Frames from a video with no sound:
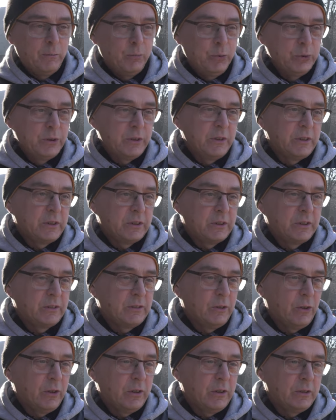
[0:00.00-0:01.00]

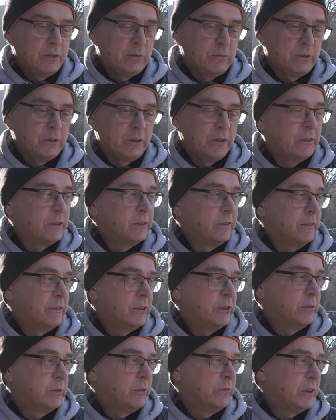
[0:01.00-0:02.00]
późniejszych okresów, czyli
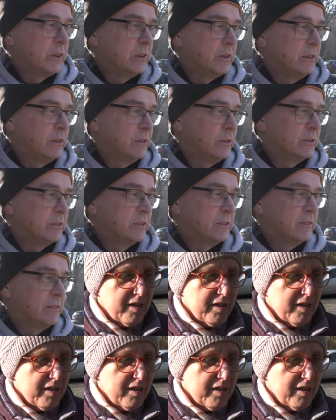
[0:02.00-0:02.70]
świąt Wielkiej Nocy.